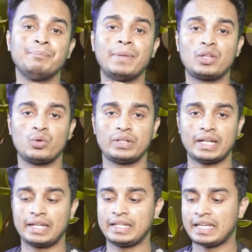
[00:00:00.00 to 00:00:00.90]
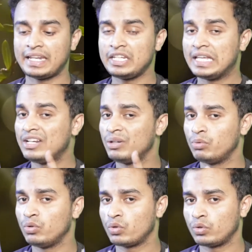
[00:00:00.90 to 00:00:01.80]
बंद हो जाएगी यानी ये
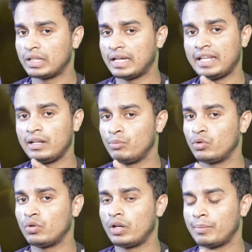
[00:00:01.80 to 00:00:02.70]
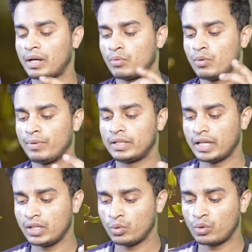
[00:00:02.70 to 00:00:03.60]
रिबूट होता है रिबूट होने पर आपको
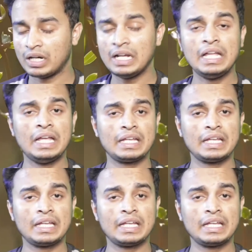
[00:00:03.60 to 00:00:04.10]
पता ही होगा